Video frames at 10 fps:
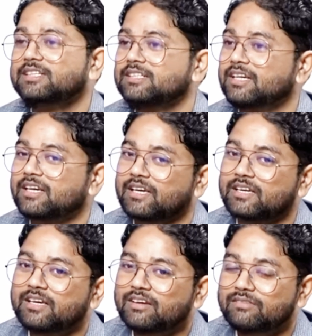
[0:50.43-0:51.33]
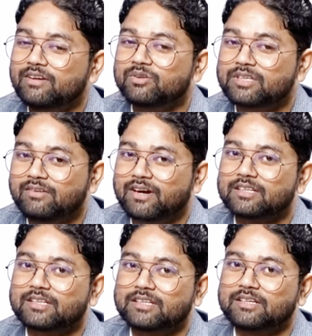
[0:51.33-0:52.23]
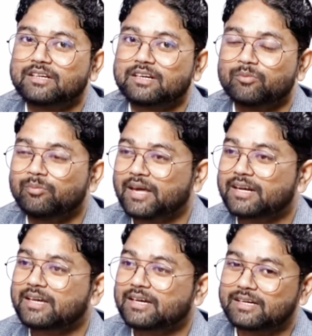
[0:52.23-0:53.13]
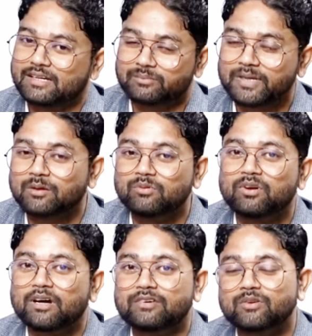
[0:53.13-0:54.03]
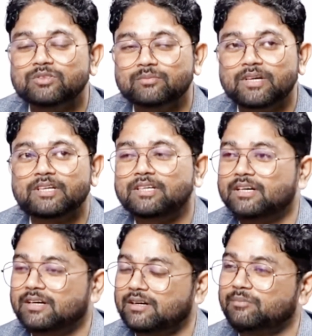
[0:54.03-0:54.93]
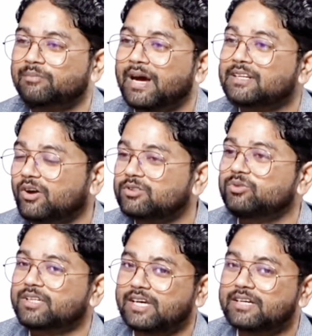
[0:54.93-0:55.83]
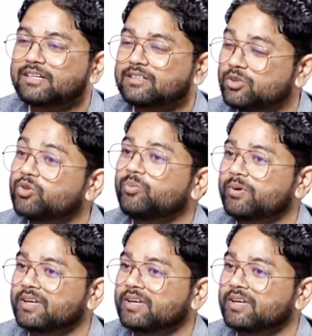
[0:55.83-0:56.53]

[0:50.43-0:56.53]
हैं फिर उसके बाद मैंने पी का फिर उसमें बैच लॉन्च हुआ था एक यूट्यूब पे